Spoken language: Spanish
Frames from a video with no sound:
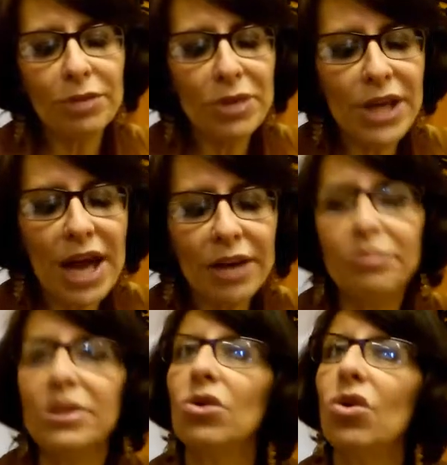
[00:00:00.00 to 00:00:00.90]
mirar
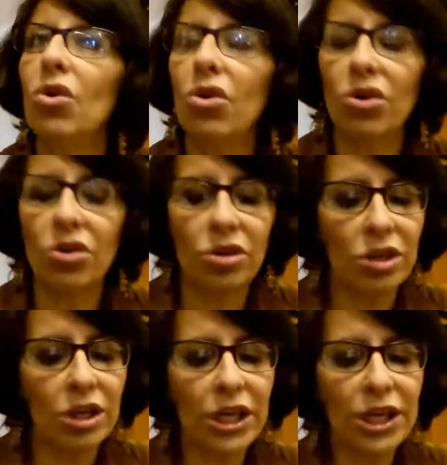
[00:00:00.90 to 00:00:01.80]
mi dolor
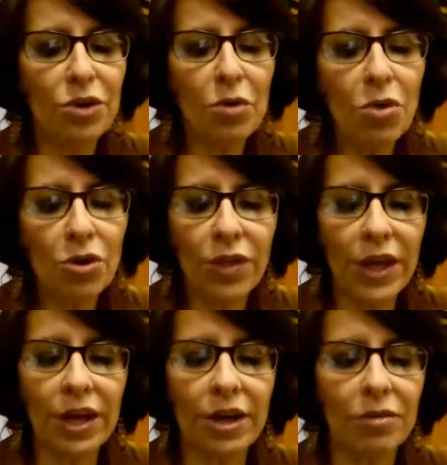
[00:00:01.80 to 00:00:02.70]
y no
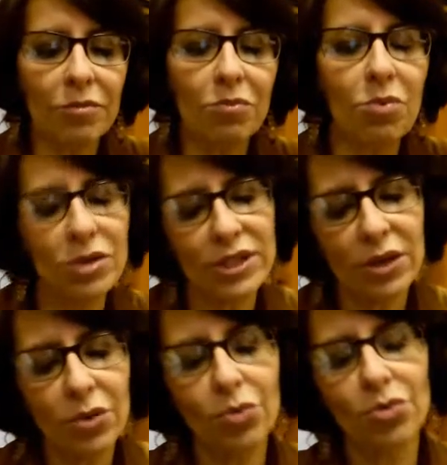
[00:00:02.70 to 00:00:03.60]
morder por
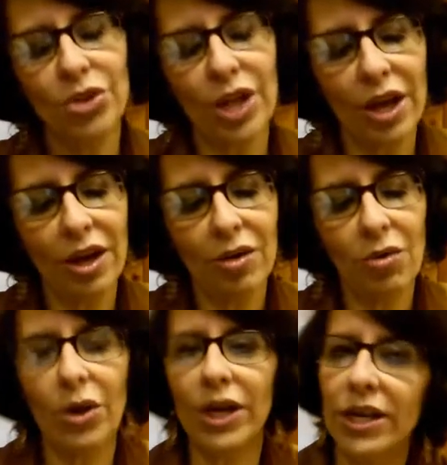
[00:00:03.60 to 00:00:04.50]
segunda
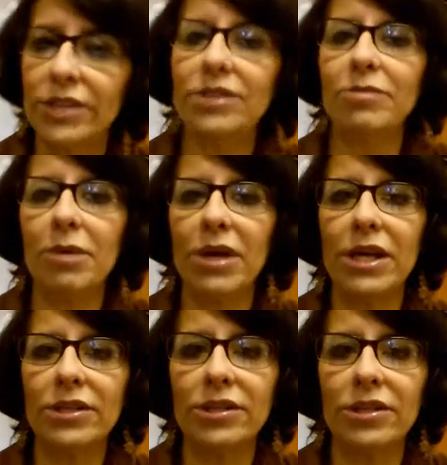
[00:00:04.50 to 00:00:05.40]
o enésima
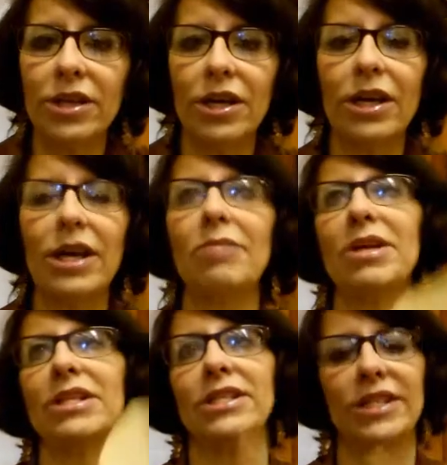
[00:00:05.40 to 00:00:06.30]
vez la
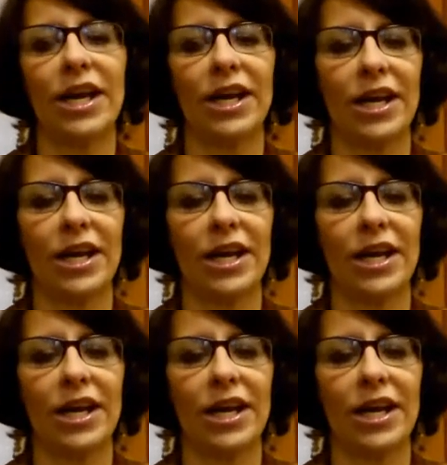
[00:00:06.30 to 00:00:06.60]
manzana.